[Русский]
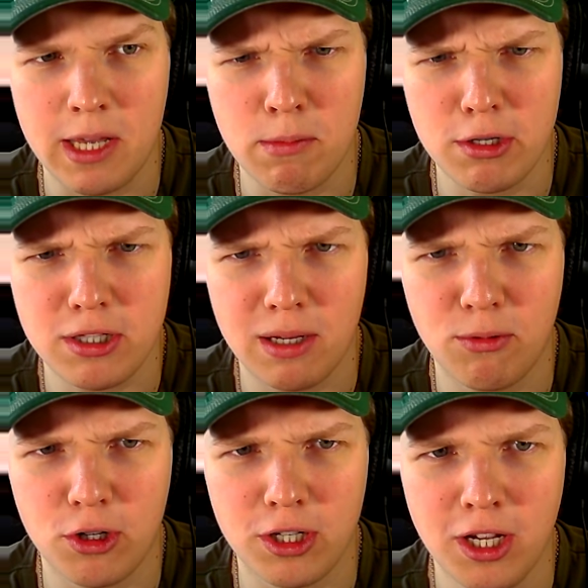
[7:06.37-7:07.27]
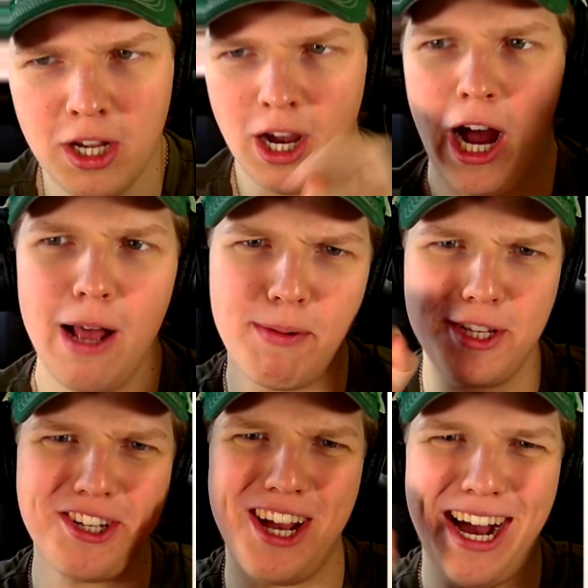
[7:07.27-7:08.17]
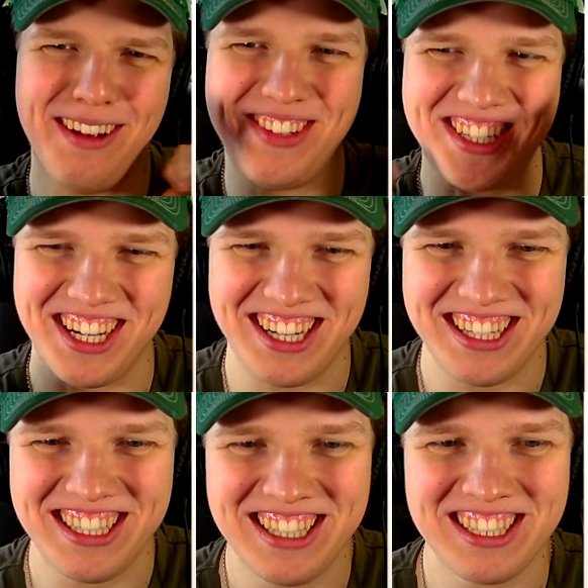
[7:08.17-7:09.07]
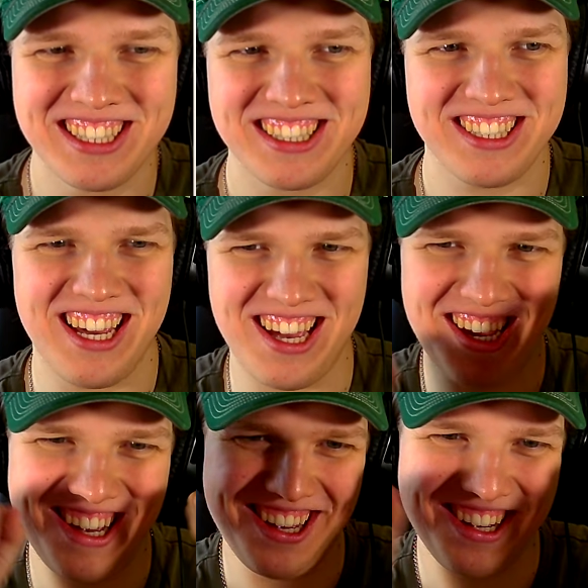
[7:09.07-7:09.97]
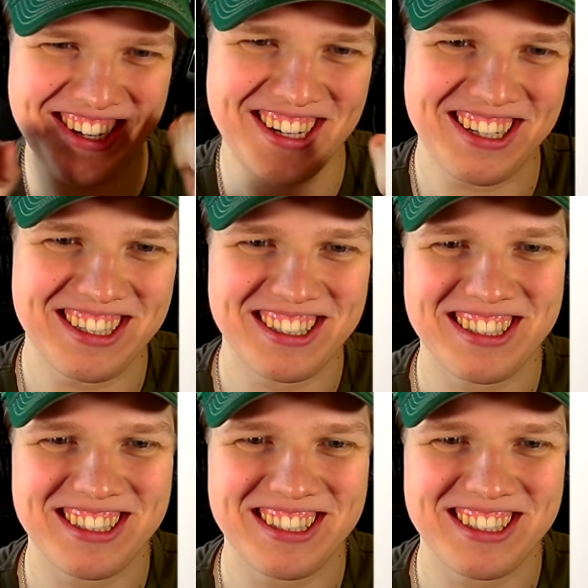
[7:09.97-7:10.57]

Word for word: И мы с тобой объединяемся! Еее!